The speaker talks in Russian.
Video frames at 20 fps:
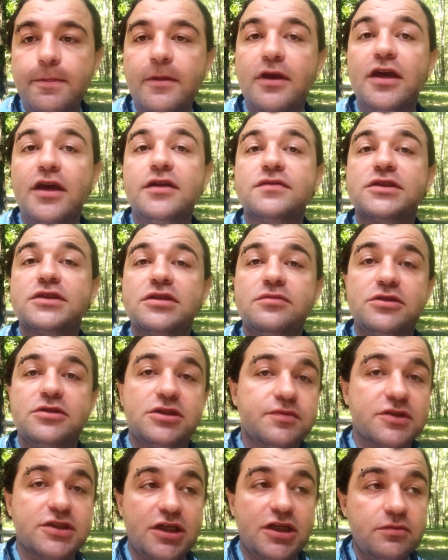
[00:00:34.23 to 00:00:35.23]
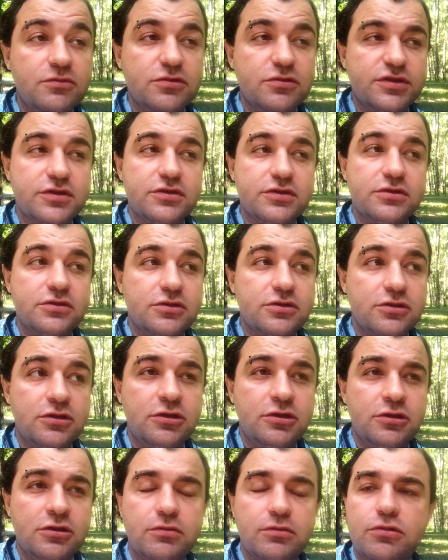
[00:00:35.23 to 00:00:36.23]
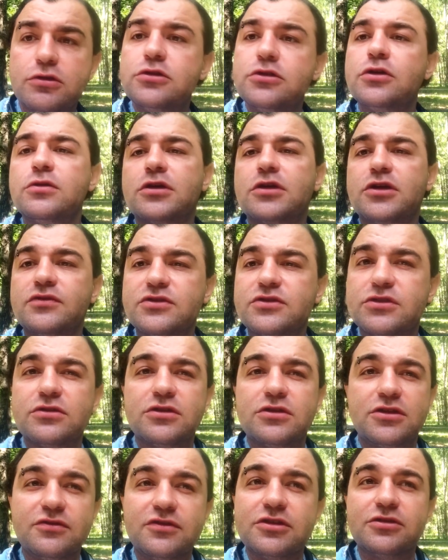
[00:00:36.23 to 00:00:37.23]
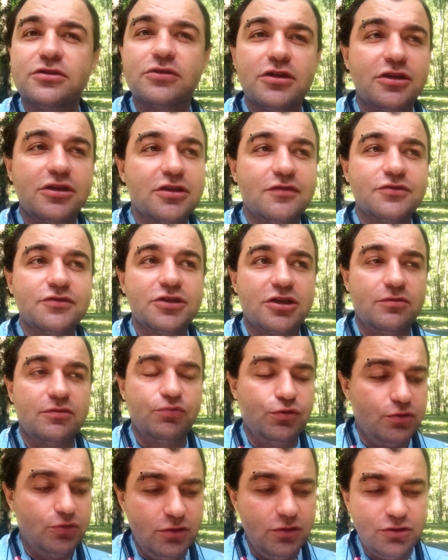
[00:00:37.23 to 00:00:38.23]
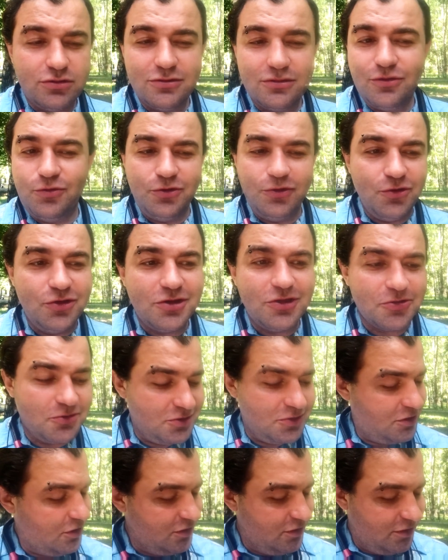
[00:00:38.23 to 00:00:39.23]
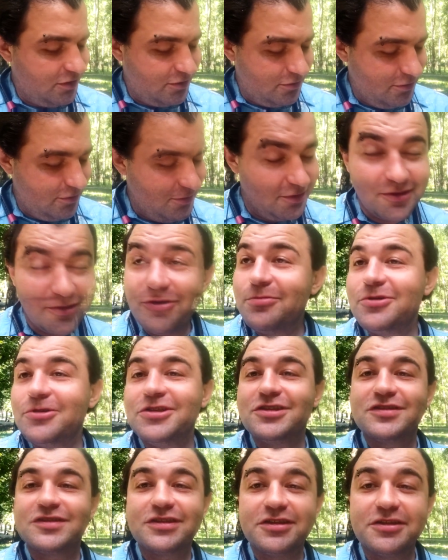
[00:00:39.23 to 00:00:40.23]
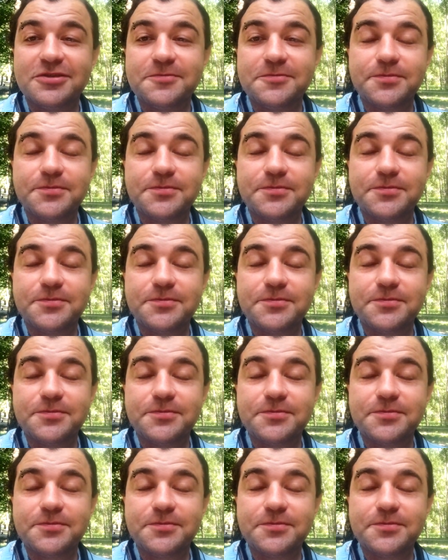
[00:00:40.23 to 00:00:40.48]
Я всем этим займусь. Будет долгое веселое видео. Я там вчера бухой, хуйней такой страдал. Ебаный стыд.